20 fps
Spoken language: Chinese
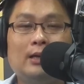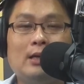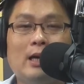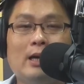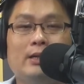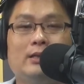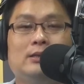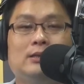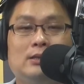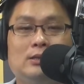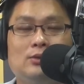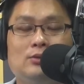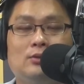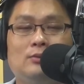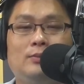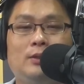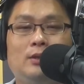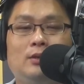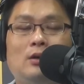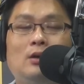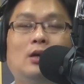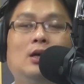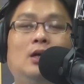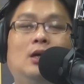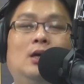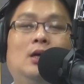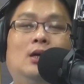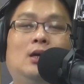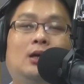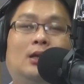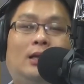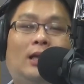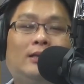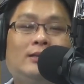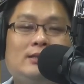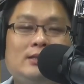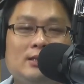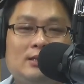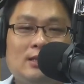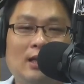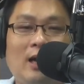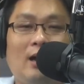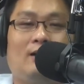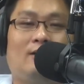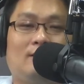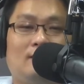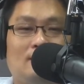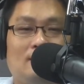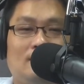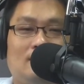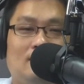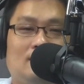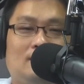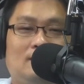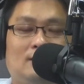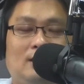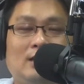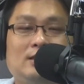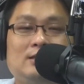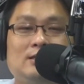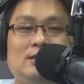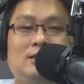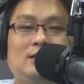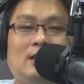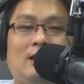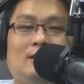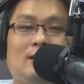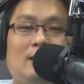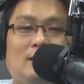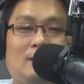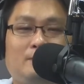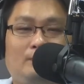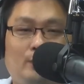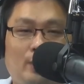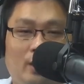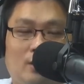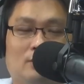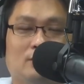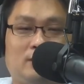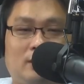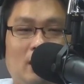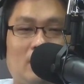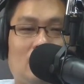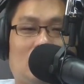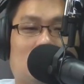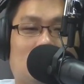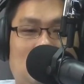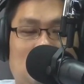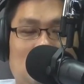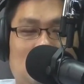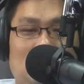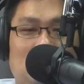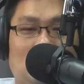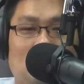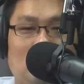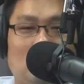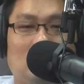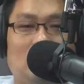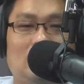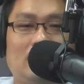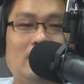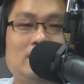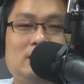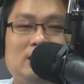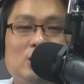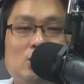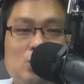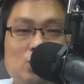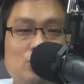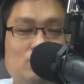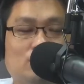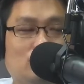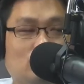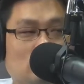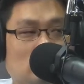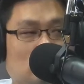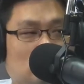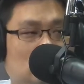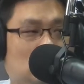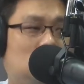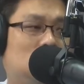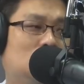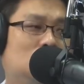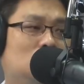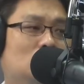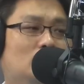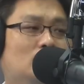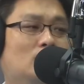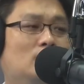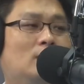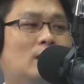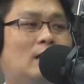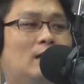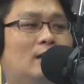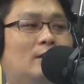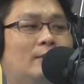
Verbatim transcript: 的时阵。譬如讲，咱即道，咱即道咧票断落去，咱即厝即厝都无力了嘛。